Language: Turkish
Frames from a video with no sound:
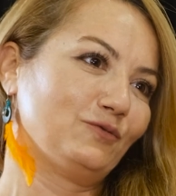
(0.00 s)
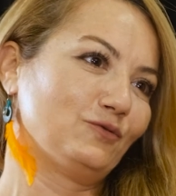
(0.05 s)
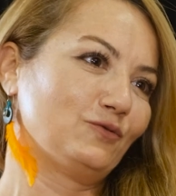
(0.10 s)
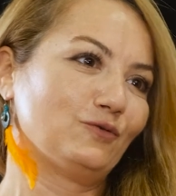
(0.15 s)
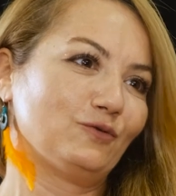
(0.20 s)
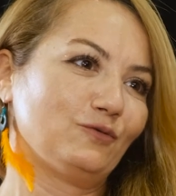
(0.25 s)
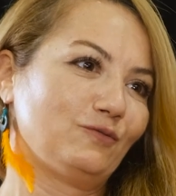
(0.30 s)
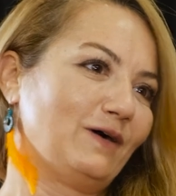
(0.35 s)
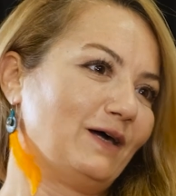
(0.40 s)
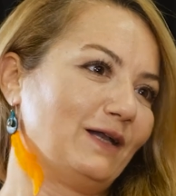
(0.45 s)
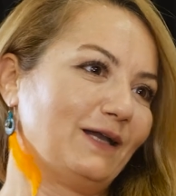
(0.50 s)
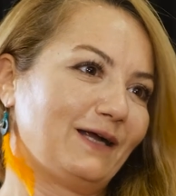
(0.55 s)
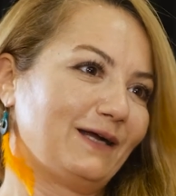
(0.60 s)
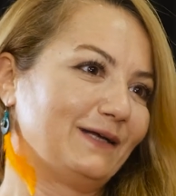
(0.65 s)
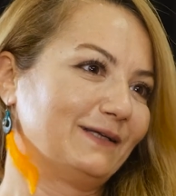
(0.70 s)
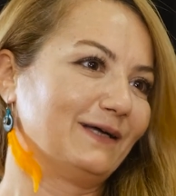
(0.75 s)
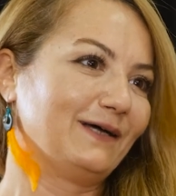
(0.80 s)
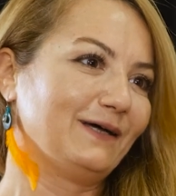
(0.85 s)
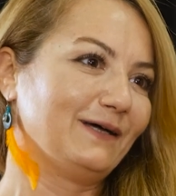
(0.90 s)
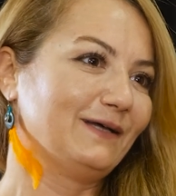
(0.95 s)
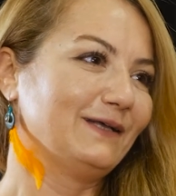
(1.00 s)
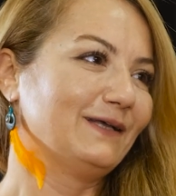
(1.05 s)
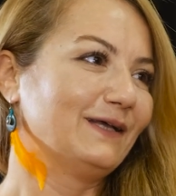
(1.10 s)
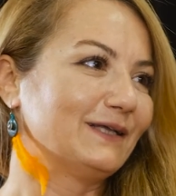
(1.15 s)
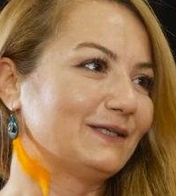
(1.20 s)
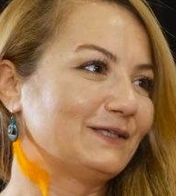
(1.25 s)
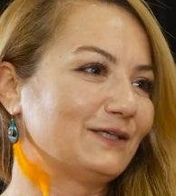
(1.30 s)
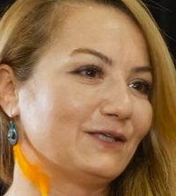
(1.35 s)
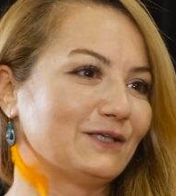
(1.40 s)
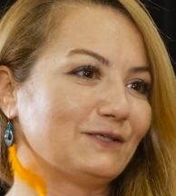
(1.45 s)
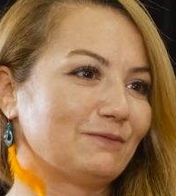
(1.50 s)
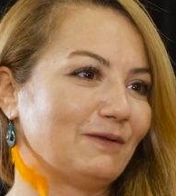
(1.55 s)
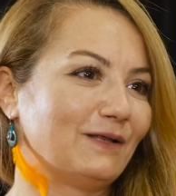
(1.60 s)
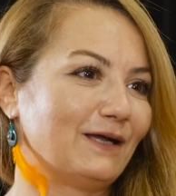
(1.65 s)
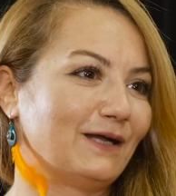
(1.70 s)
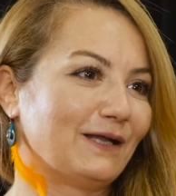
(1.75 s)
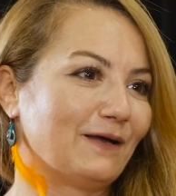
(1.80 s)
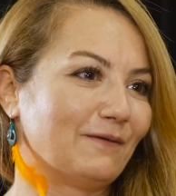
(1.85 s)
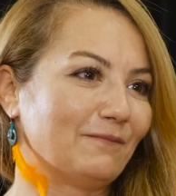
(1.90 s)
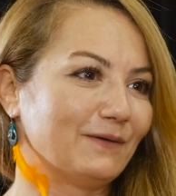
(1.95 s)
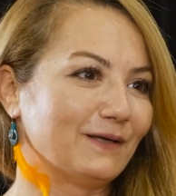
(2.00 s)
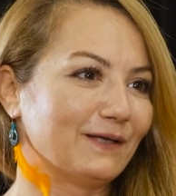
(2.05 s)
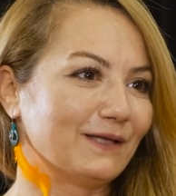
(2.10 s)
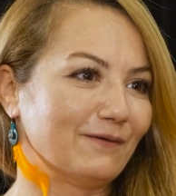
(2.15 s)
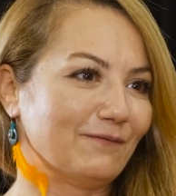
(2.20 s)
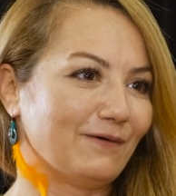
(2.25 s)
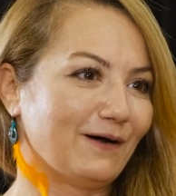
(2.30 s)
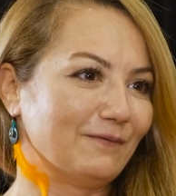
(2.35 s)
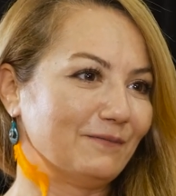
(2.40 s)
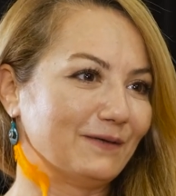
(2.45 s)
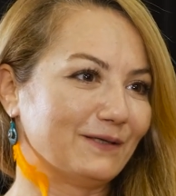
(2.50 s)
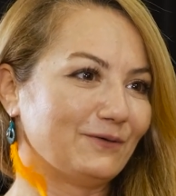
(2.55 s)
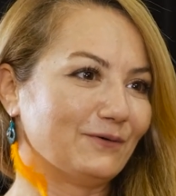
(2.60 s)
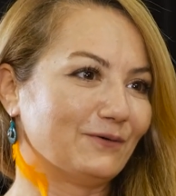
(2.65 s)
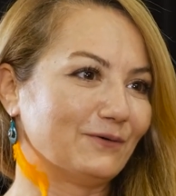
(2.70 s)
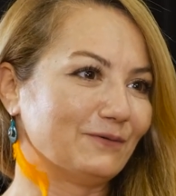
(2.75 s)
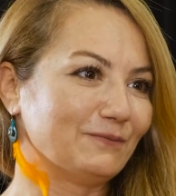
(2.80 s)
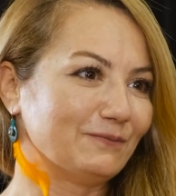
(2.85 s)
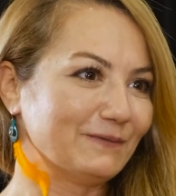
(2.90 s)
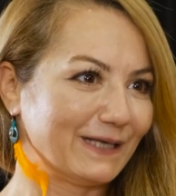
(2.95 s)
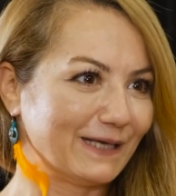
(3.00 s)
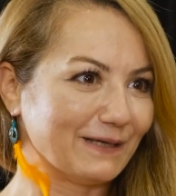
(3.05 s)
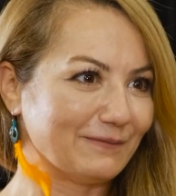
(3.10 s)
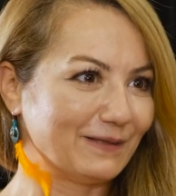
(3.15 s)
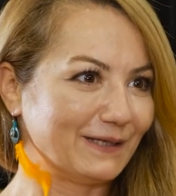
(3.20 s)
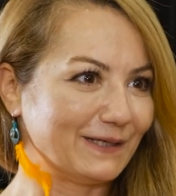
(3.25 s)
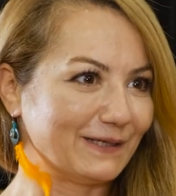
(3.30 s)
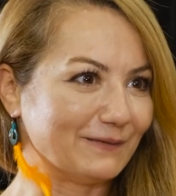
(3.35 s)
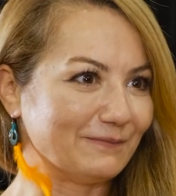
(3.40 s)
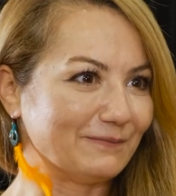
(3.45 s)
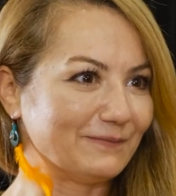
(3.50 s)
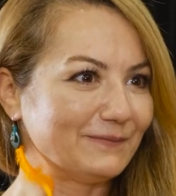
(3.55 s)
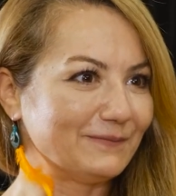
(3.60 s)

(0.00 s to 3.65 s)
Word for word: bu kulvarlarda çalışmalar yapmaya devam ediyorum diyebilirim.